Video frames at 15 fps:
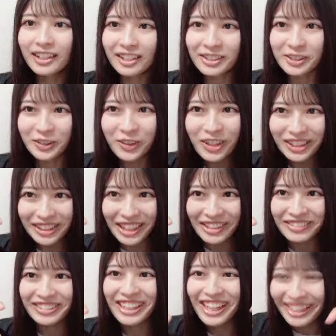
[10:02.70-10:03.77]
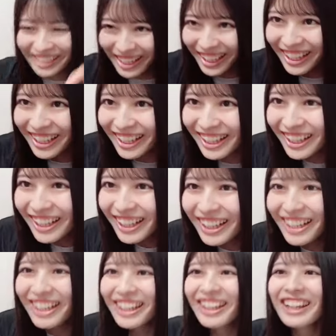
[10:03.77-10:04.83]
んか揃えたみたいな
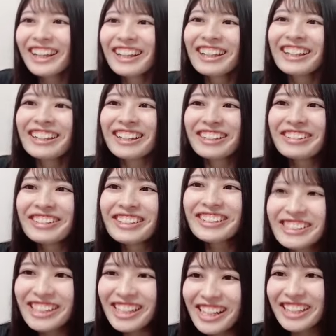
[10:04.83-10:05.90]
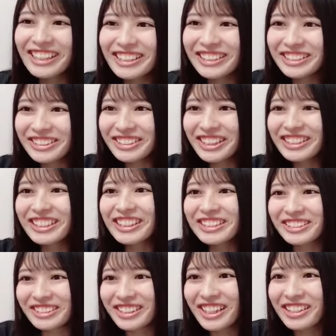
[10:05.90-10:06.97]
レベルでなんかそうなったり
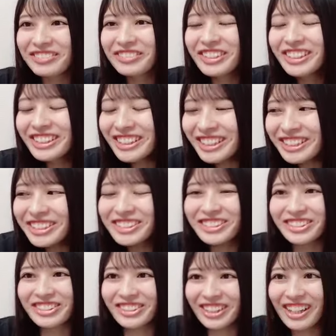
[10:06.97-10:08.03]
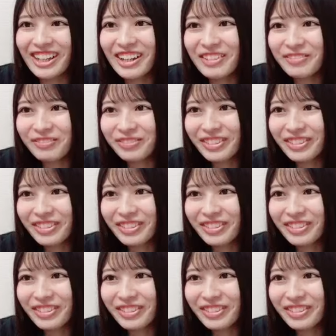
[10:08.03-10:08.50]
とかみんな黒とか